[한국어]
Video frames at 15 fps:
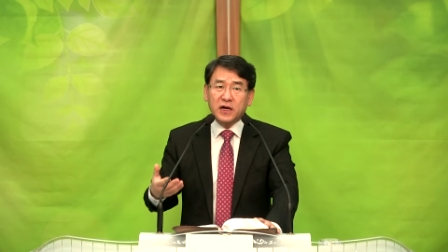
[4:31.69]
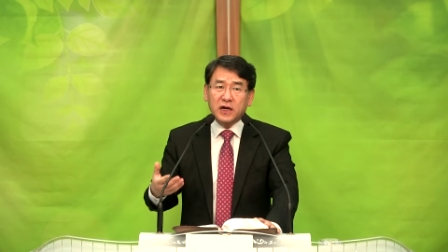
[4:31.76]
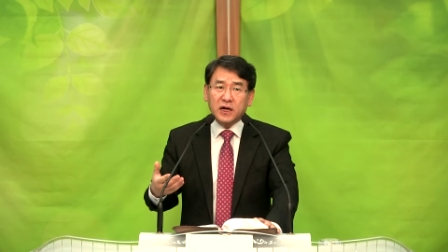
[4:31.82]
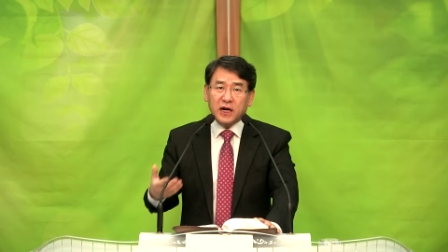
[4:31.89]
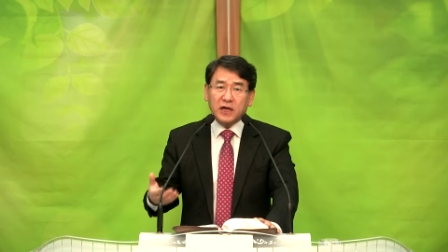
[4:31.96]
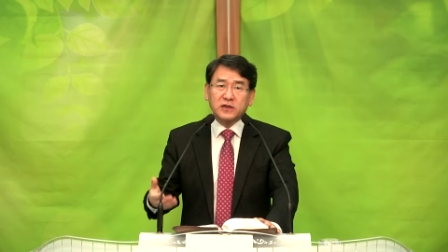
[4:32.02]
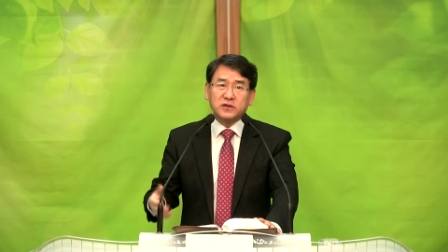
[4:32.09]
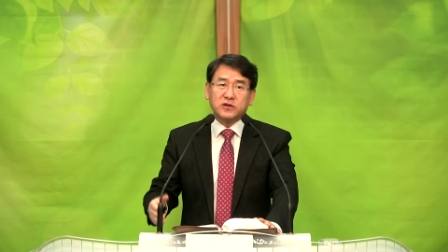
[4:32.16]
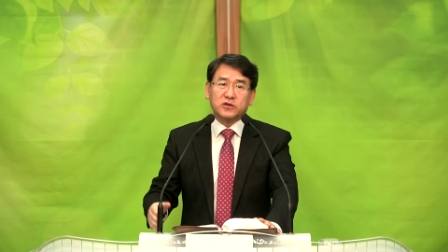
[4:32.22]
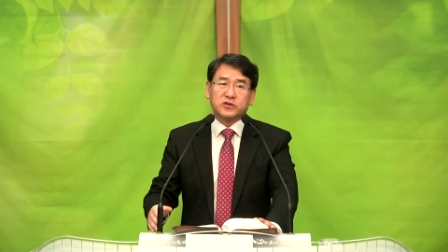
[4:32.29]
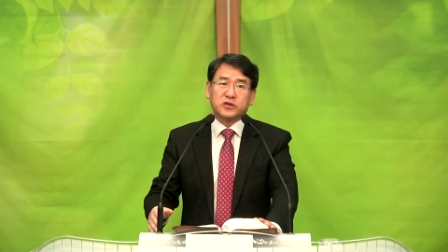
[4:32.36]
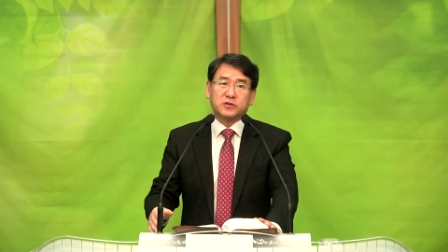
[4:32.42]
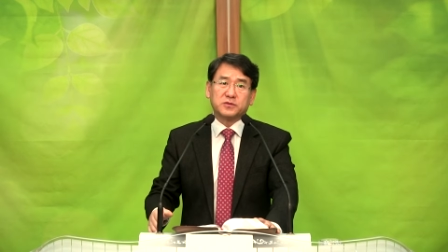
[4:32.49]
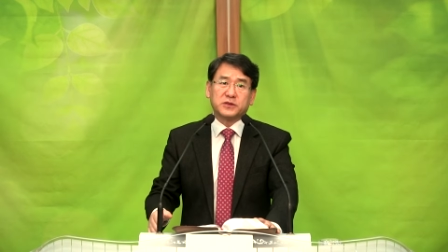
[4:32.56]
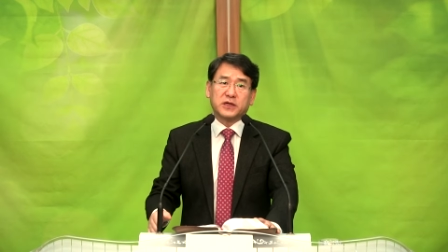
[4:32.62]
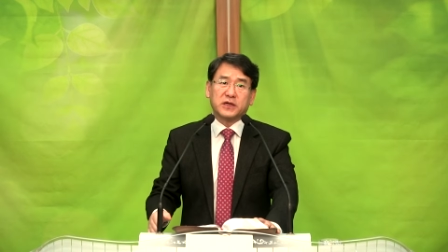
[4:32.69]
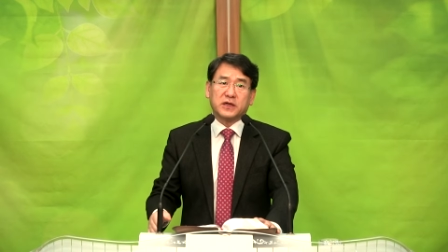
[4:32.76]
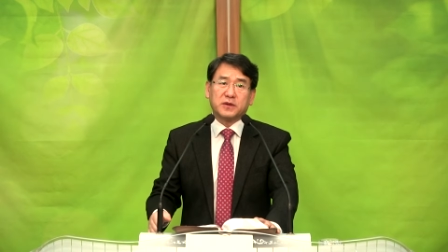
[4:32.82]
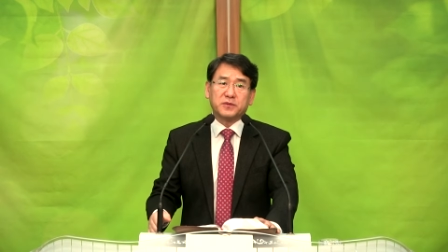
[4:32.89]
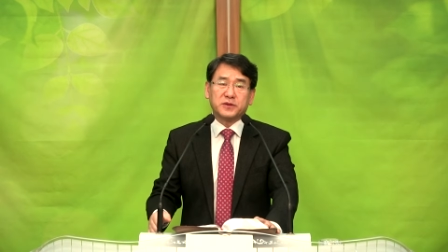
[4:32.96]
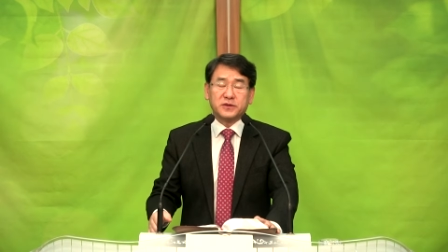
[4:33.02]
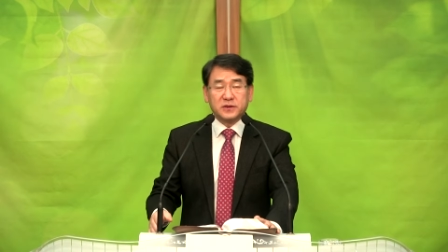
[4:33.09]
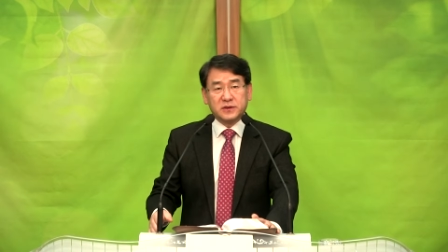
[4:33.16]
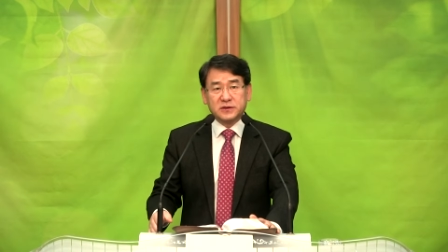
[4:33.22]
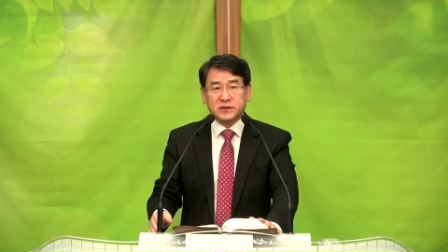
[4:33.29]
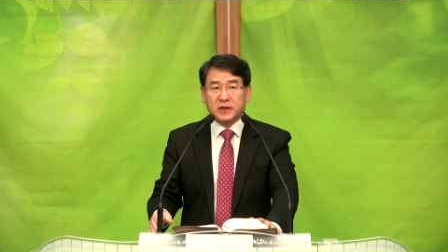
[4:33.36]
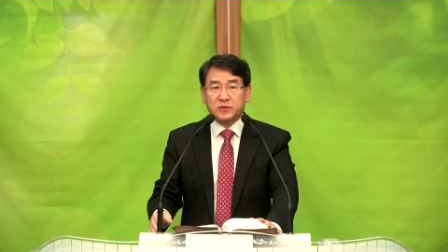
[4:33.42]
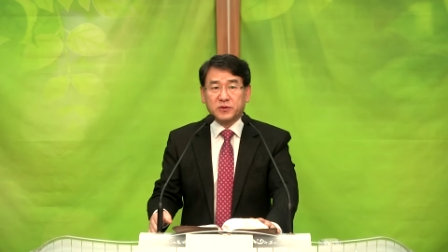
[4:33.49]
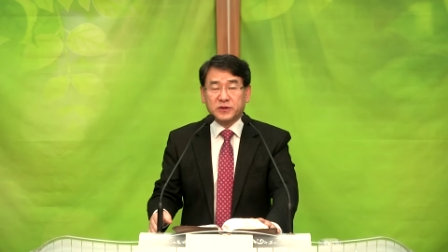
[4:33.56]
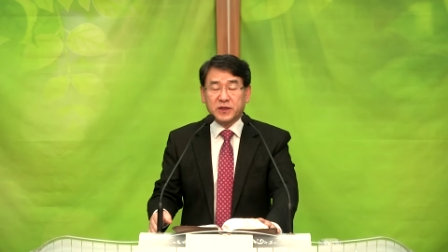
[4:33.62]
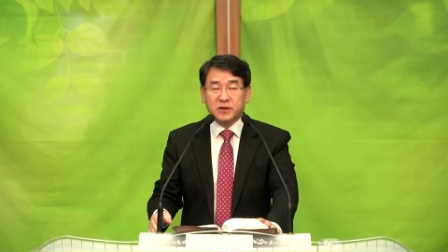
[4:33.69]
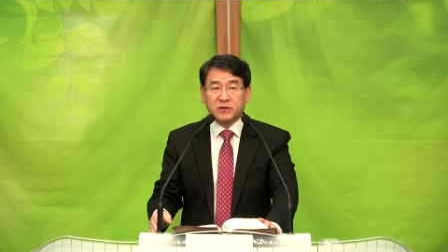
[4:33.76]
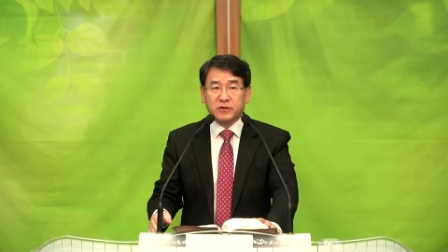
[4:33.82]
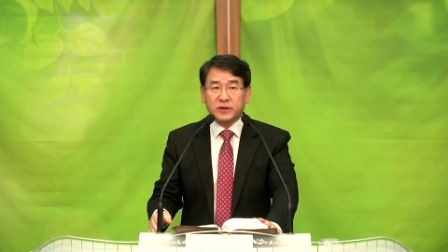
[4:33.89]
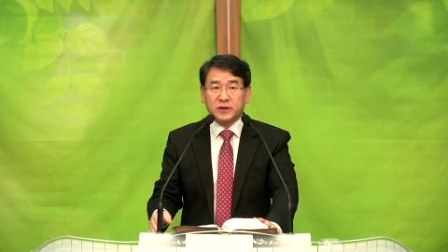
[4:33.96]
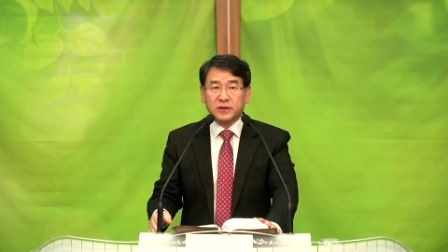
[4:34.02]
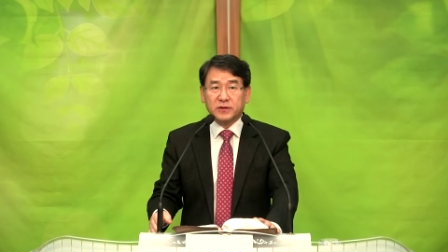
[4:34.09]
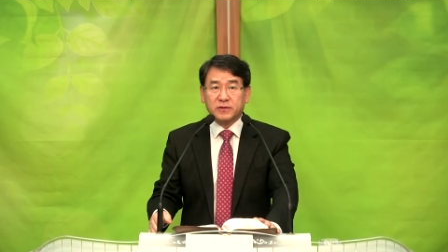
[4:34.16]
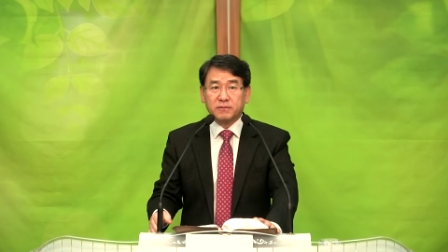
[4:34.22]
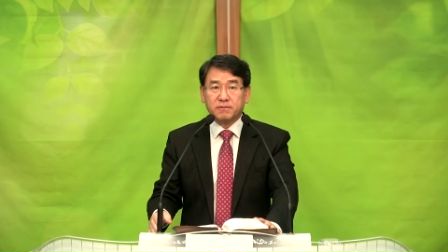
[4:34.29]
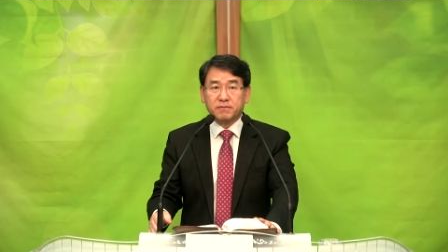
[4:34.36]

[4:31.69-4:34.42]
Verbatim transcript: 하는 것처럼 생각하면 잘못된 거예요.